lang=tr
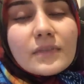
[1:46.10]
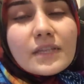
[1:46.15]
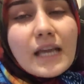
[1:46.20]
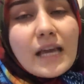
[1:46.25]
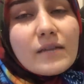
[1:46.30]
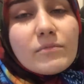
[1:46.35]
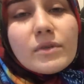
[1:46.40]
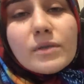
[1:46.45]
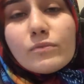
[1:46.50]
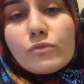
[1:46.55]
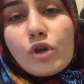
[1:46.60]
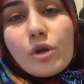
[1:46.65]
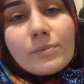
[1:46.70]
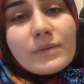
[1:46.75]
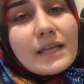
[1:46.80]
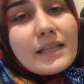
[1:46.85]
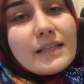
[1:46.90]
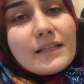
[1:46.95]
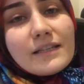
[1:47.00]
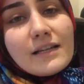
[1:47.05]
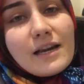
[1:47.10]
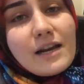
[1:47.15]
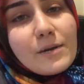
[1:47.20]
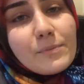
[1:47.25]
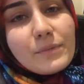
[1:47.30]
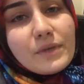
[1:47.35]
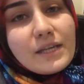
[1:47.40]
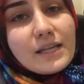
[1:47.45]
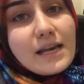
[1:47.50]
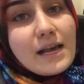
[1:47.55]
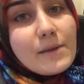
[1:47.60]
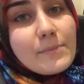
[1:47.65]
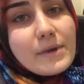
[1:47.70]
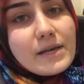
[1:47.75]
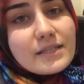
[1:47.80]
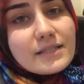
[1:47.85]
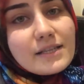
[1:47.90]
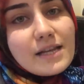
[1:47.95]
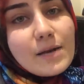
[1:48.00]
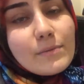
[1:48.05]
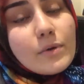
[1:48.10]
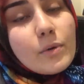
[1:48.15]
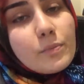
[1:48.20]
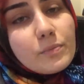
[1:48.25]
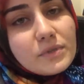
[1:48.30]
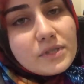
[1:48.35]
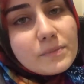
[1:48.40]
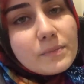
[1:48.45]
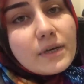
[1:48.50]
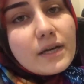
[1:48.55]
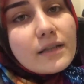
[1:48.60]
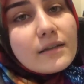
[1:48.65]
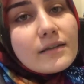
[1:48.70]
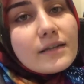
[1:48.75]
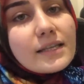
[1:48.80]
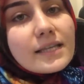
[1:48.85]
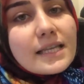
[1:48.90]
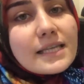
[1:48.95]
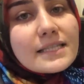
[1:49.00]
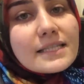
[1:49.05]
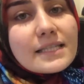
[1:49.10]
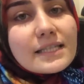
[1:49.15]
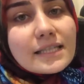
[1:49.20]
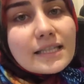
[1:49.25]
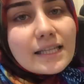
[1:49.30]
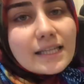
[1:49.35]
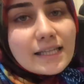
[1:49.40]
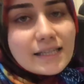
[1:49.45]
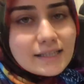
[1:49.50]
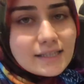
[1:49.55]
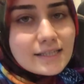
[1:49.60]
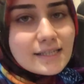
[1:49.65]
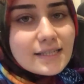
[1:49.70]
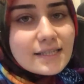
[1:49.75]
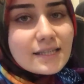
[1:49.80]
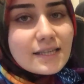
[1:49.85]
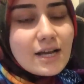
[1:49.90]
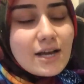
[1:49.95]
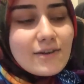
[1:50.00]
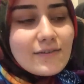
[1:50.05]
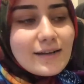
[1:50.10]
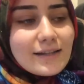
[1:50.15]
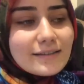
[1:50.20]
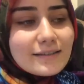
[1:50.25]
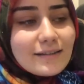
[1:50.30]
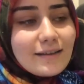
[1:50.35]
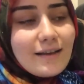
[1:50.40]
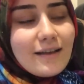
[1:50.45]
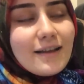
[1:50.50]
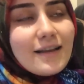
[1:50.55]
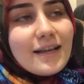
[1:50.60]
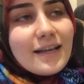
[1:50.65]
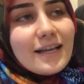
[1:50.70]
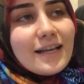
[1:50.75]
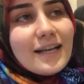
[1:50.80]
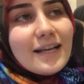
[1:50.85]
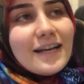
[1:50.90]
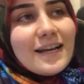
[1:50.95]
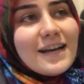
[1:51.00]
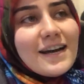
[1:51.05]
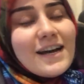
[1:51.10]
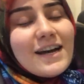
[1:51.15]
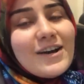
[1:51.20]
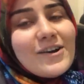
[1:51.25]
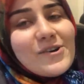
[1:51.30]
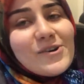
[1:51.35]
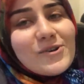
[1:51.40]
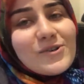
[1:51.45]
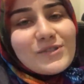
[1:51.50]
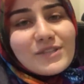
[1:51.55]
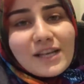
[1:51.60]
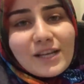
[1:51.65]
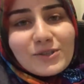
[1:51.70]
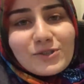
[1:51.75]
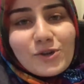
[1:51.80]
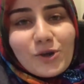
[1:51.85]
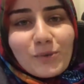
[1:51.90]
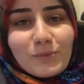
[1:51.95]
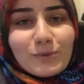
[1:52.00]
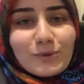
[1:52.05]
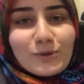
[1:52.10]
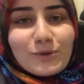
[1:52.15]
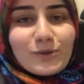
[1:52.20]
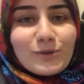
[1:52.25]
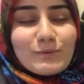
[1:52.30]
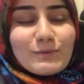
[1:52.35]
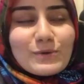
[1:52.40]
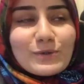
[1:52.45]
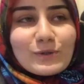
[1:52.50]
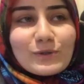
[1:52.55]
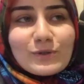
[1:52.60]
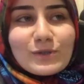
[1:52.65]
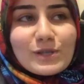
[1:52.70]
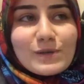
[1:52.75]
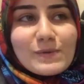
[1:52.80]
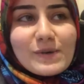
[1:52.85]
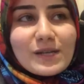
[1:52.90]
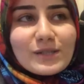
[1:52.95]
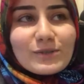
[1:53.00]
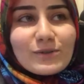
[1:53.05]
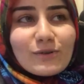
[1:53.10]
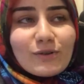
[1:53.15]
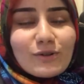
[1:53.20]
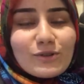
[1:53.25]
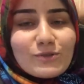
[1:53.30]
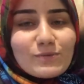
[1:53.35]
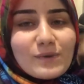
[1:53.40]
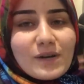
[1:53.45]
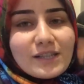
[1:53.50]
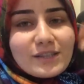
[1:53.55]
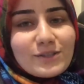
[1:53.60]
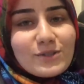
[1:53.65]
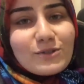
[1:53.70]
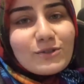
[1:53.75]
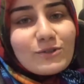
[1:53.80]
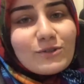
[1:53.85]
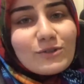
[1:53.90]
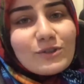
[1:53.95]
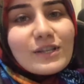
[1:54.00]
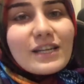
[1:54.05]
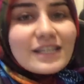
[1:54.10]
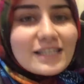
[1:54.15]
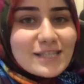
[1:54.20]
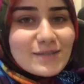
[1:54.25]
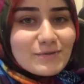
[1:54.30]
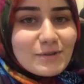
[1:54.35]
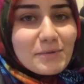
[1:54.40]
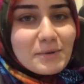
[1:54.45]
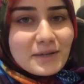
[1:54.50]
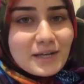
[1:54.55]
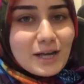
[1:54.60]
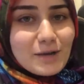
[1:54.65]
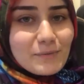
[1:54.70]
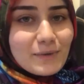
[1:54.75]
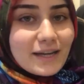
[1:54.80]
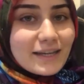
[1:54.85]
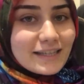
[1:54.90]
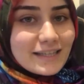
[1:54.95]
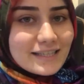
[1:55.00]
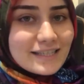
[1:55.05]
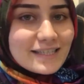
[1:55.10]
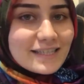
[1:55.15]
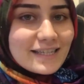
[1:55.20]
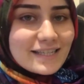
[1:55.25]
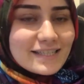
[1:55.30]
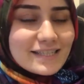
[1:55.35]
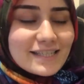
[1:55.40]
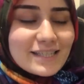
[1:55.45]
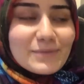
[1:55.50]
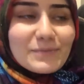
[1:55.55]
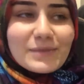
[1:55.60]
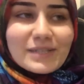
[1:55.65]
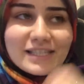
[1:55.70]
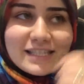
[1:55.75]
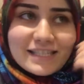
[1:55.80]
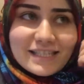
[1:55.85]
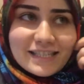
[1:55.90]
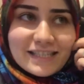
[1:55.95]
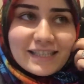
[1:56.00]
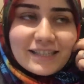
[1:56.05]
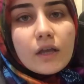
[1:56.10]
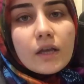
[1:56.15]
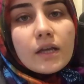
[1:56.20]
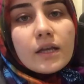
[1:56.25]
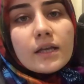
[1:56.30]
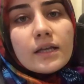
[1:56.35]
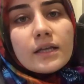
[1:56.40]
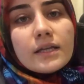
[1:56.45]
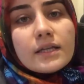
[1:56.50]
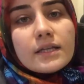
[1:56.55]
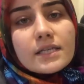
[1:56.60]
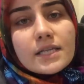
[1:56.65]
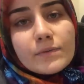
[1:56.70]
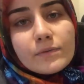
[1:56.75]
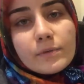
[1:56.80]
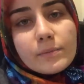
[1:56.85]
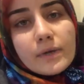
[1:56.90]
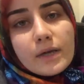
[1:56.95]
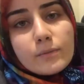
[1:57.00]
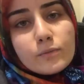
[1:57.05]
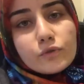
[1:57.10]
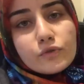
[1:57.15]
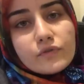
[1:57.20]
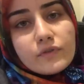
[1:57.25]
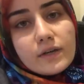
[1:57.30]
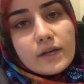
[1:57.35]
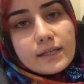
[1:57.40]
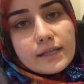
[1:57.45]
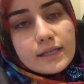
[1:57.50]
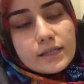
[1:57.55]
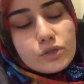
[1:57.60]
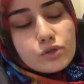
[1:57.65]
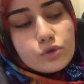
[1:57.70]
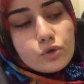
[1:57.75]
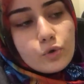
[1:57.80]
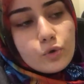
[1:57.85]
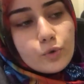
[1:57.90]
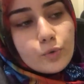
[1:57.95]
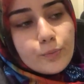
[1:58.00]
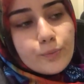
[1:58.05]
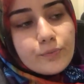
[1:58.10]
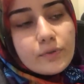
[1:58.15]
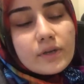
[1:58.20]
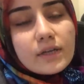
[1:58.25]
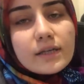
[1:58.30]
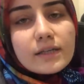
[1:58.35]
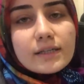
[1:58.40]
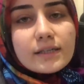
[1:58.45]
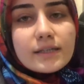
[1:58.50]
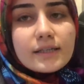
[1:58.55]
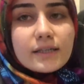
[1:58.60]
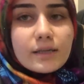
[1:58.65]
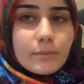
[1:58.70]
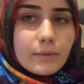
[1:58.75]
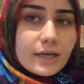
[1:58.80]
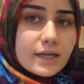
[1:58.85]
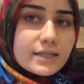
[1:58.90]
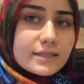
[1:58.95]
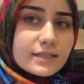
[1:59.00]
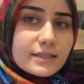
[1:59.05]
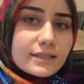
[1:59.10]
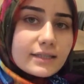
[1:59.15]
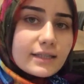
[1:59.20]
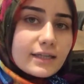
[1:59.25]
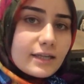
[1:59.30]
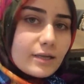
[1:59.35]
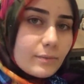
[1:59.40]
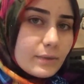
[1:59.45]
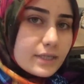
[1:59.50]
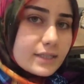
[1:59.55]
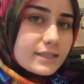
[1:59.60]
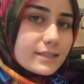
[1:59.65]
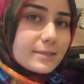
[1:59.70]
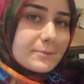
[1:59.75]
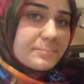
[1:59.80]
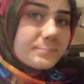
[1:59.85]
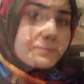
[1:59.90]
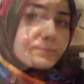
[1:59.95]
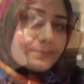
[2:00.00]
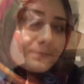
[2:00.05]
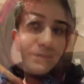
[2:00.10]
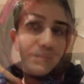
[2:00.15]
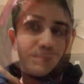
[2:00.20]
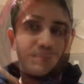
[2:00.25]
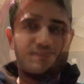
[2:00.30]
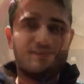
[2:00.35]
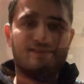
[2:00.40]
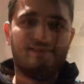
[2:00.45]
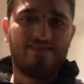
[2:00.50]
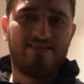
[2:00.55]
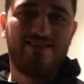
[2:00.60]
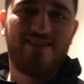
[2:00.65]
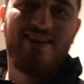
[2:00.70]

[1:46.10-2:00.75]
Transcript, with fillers: Yani bilmiyorum gelirler mi gelmezler mi ama biz Bahadır'la kesinlikle gideceğiz kahvaltıya. O yüzden çok mutluyum. Uzun zaman sonra cumartesi gününü eşimle beraber geçireceğim içi. Şimdi ben mutfağa geçiyorum. Ee, yemek hazırlıklarına başlayayım gibi gidiyor.